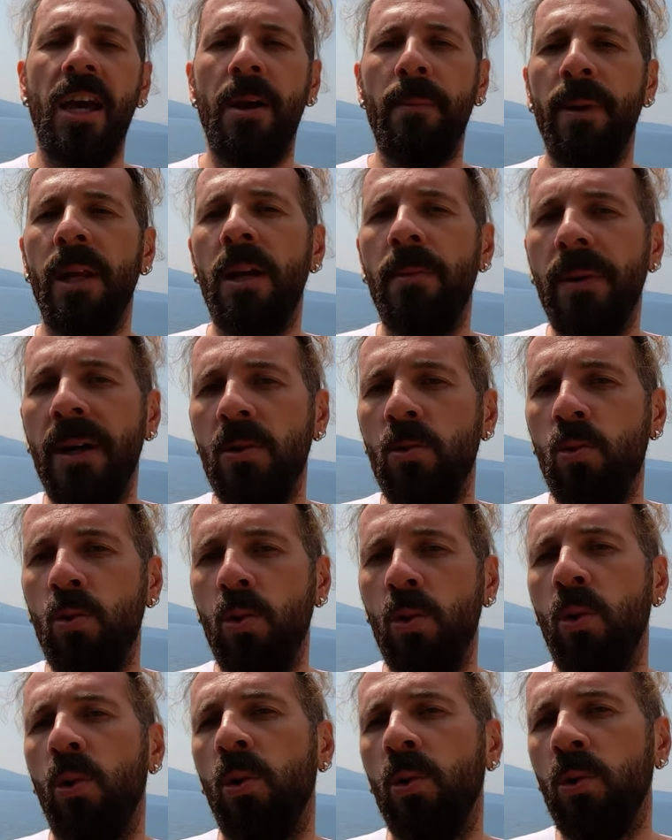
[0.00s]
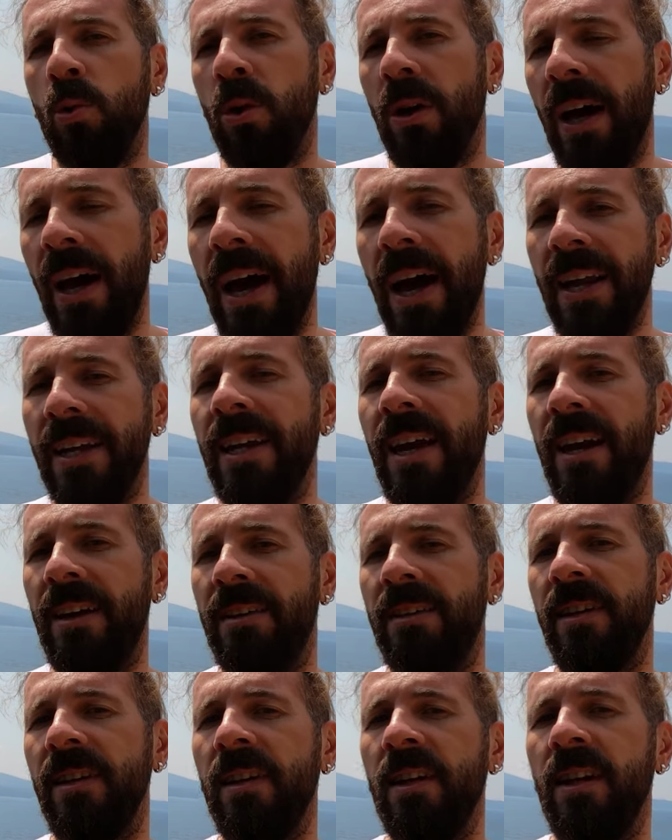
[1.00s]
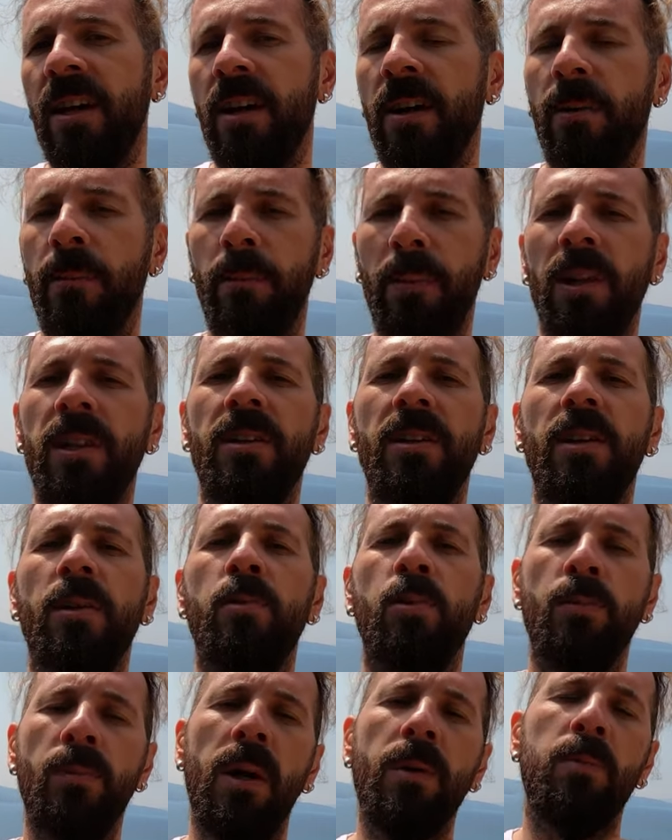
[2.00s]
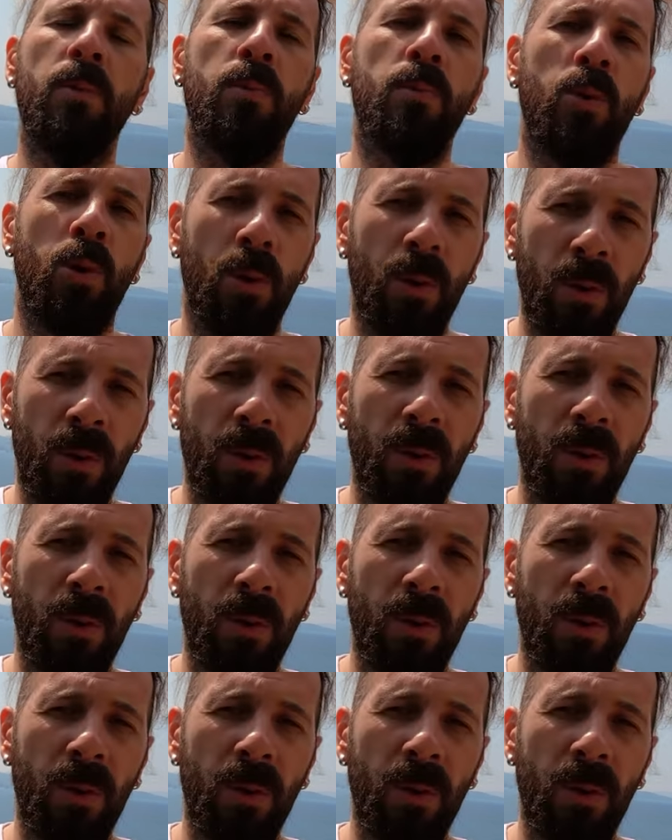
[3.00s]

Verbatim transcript: hemen hemen suyun olduğu her yerde balıkları bulmak mümkün.